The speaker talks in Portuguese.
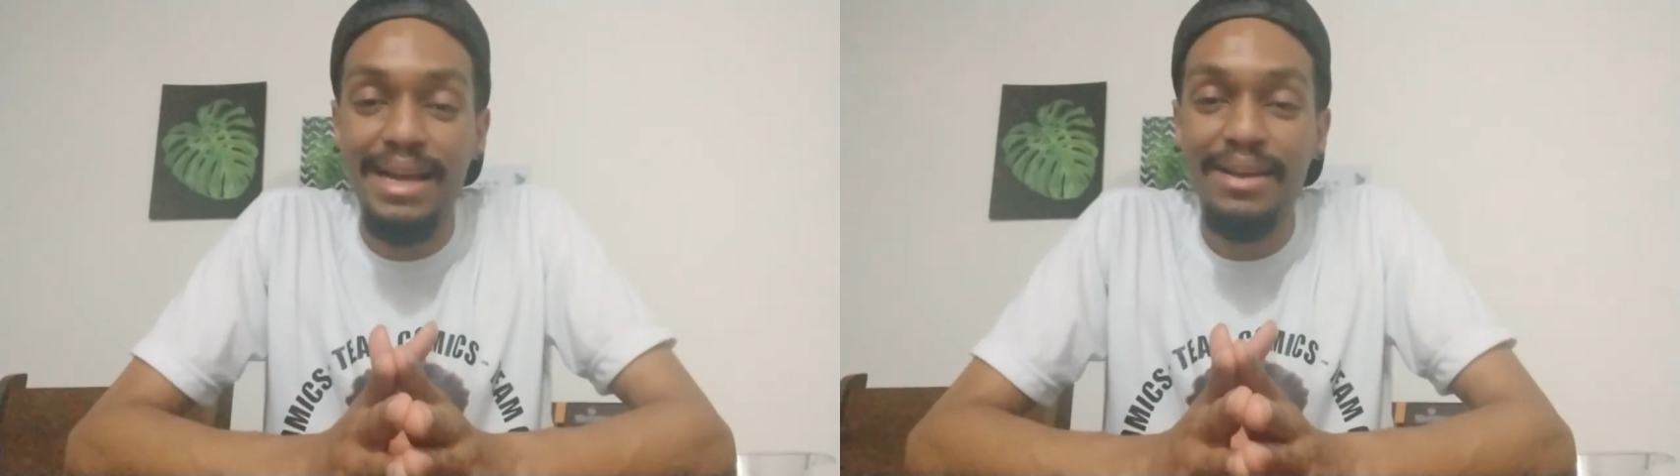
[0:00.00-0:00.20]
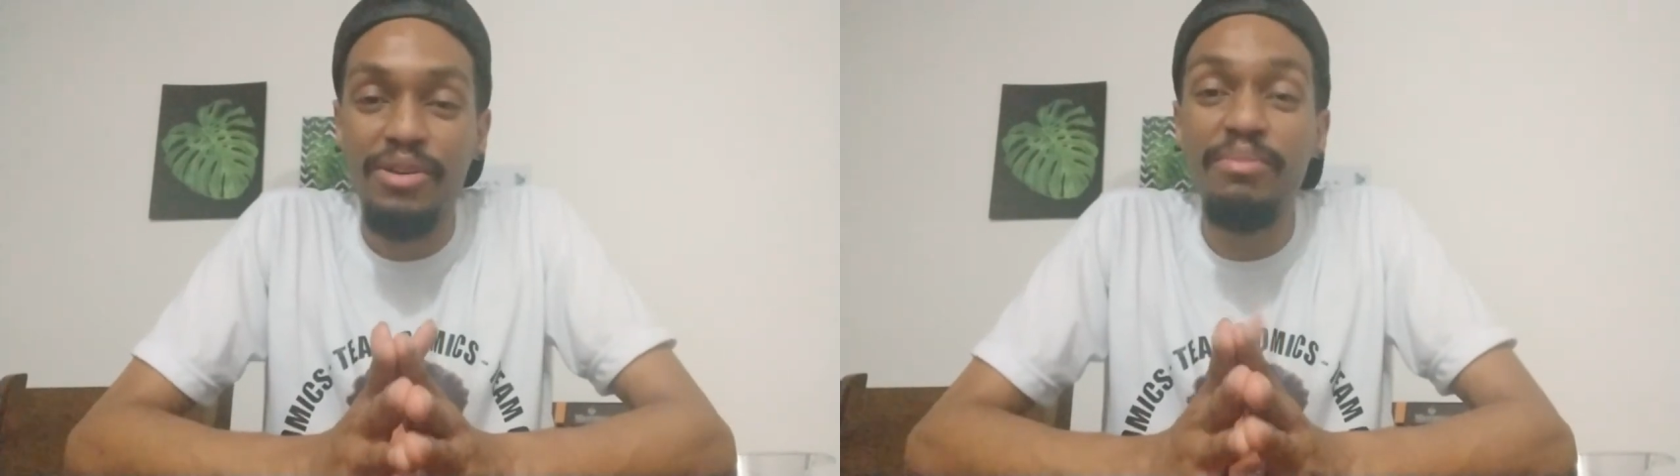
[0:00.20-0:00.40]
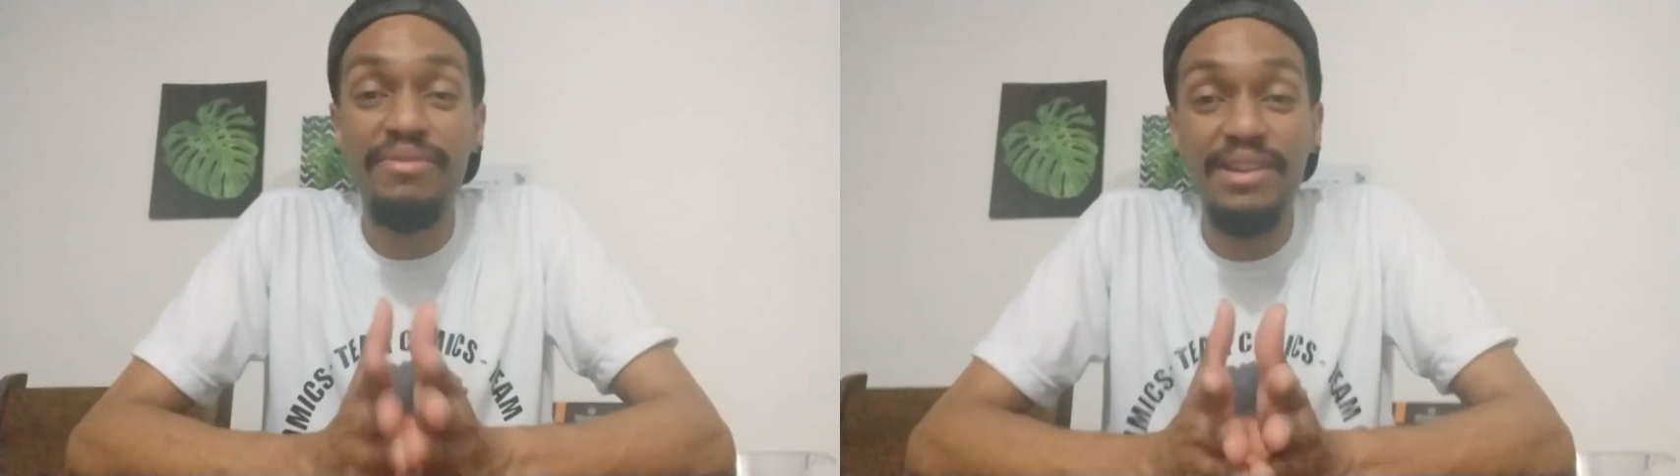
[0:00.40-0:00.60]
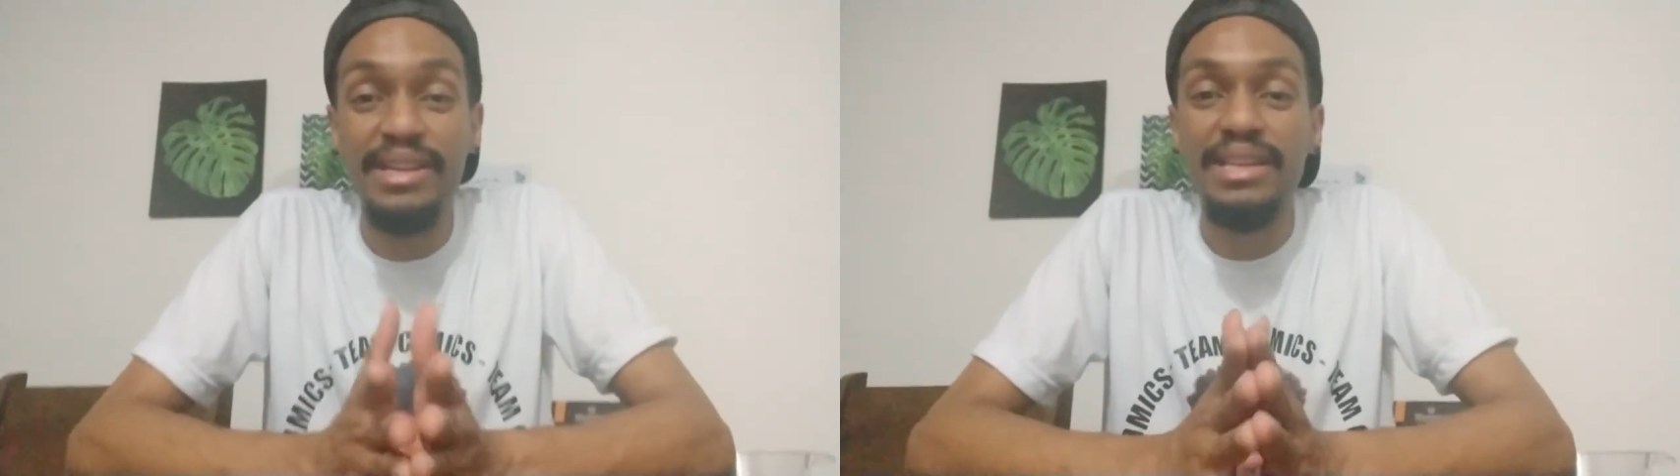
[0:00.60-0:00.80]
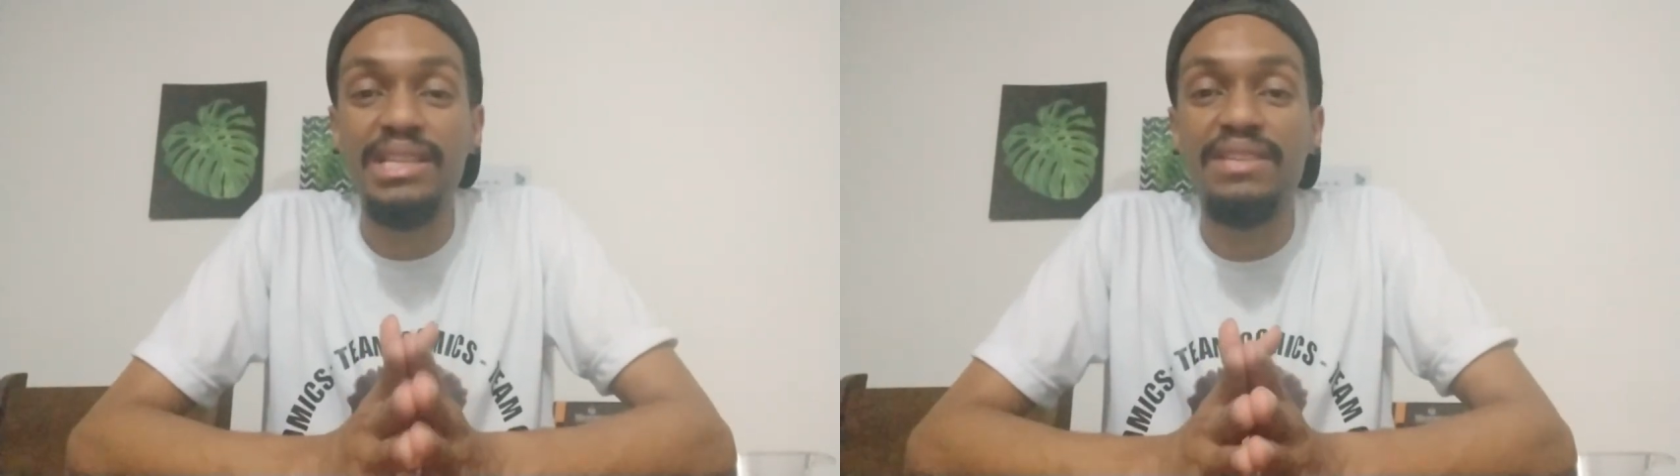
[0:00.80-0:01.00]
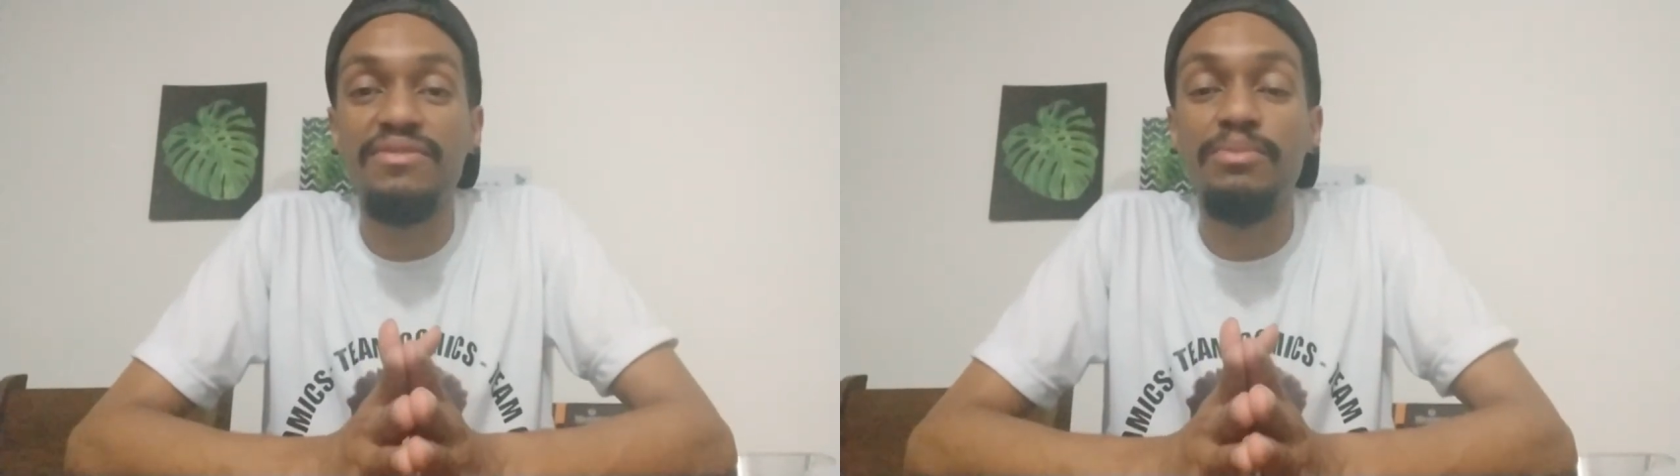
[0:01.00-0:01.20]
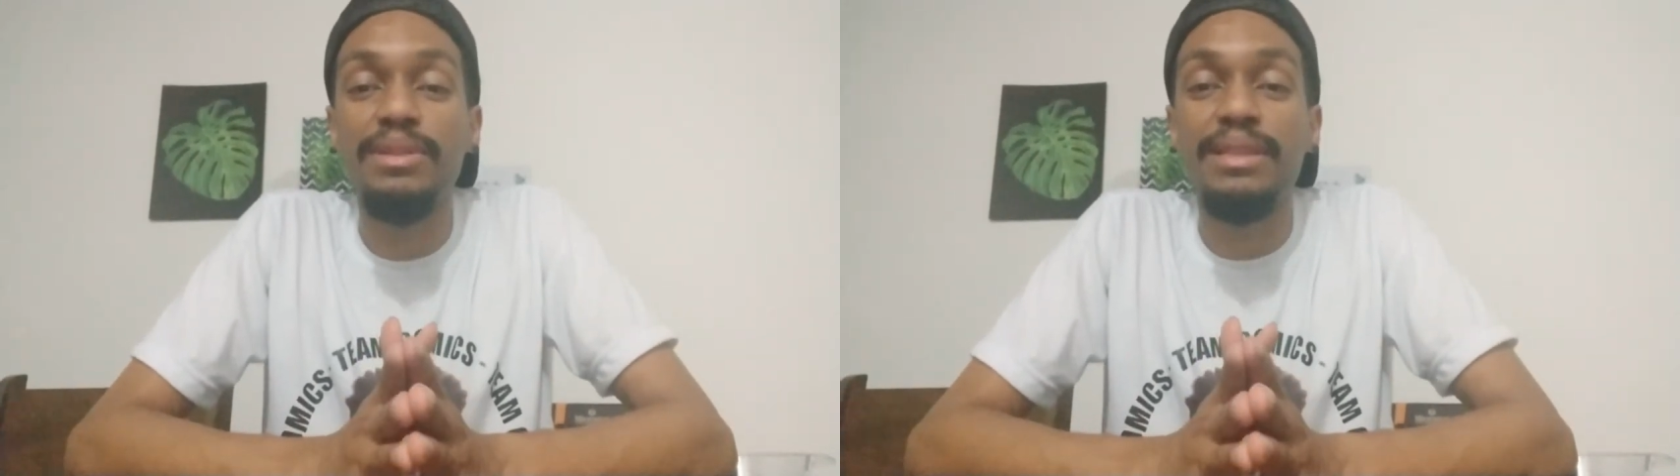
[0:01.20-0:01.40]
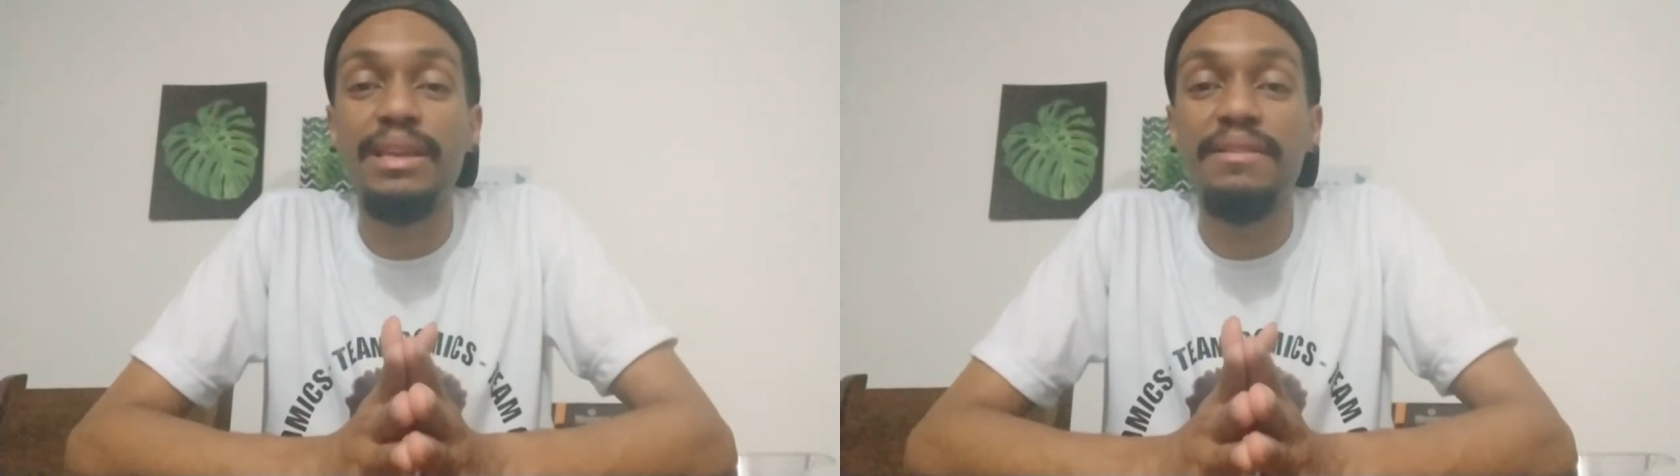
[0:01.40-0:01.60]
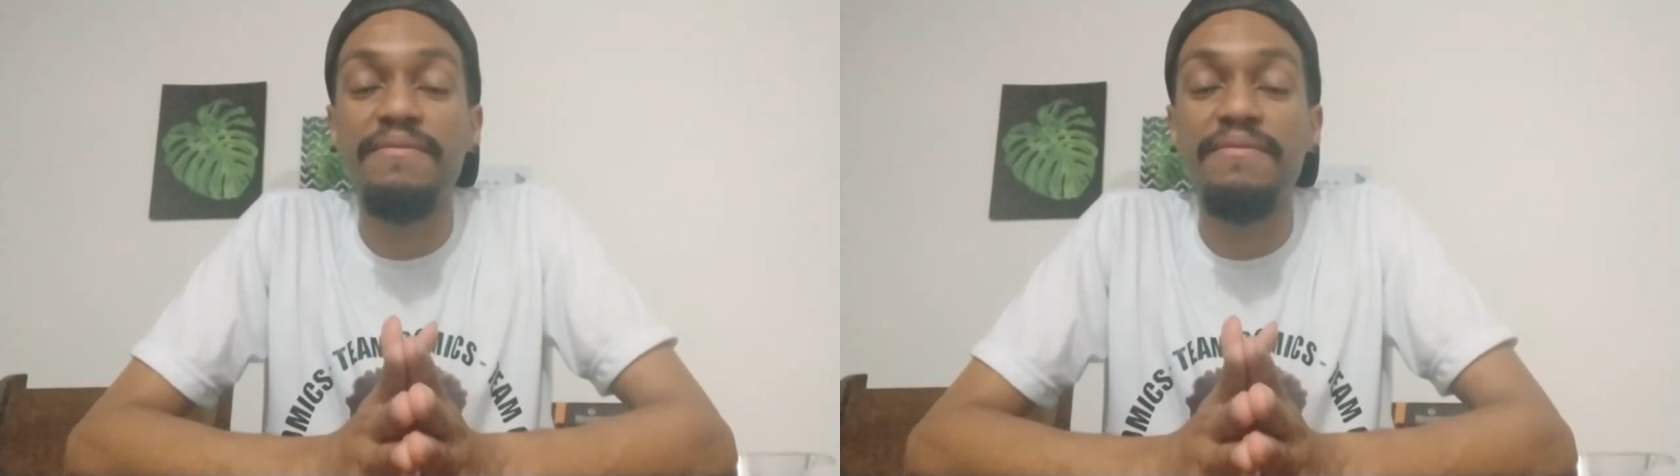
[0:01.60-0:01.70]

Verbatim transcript: como eu falei, esse filme tem